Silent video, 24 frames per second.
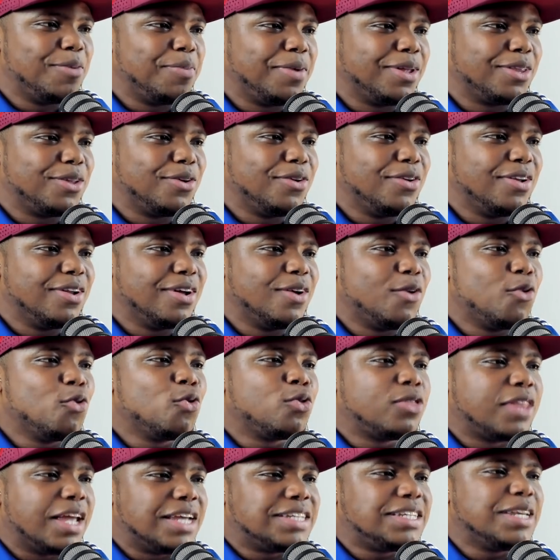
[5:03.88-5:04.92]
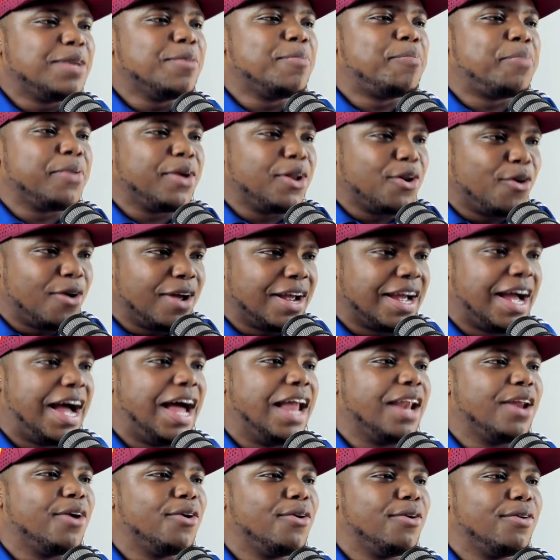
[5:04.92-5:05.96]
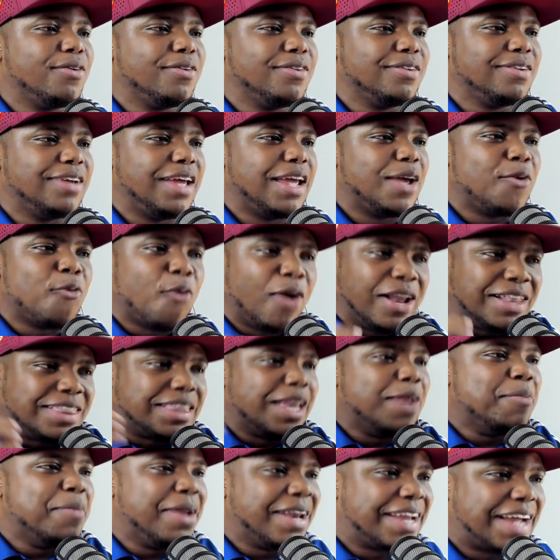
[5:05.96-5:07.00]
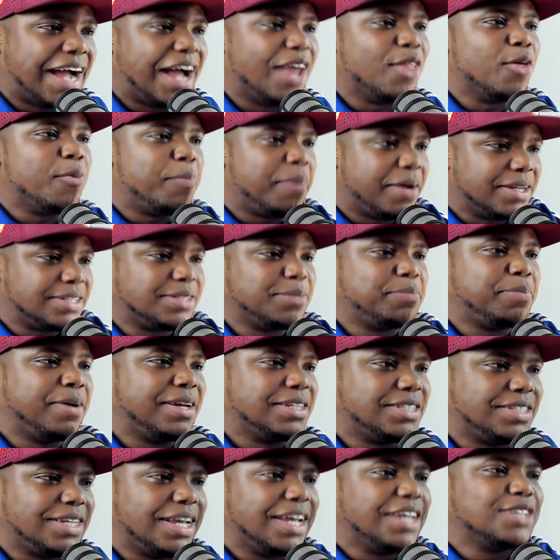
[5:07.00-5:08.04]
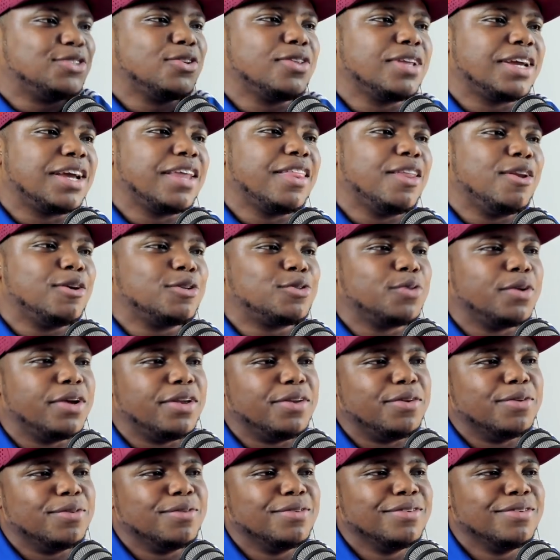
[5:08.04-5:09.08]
Pastor, ¿usted se inspiró en algo en Walter Mercado para eso de, de los sueños?